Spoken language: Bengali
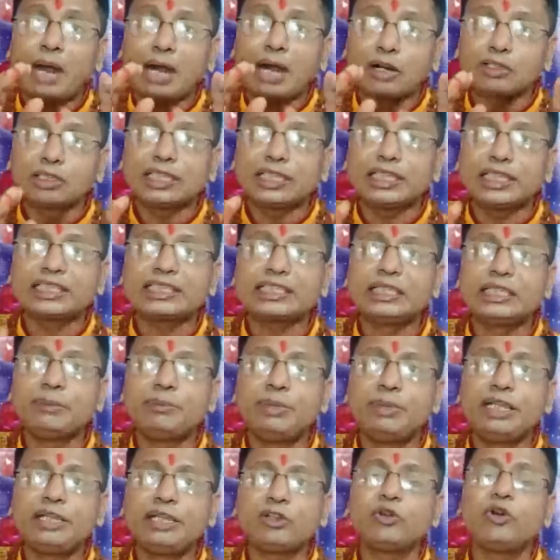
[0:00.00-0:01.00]
পারদের
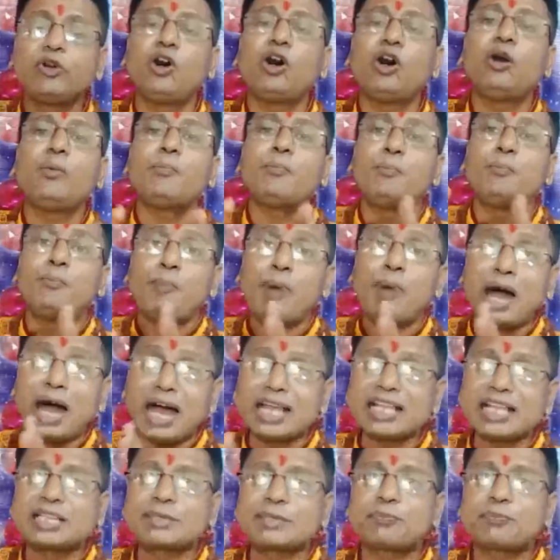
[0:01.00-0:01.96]
শিবলিঙ্গ বা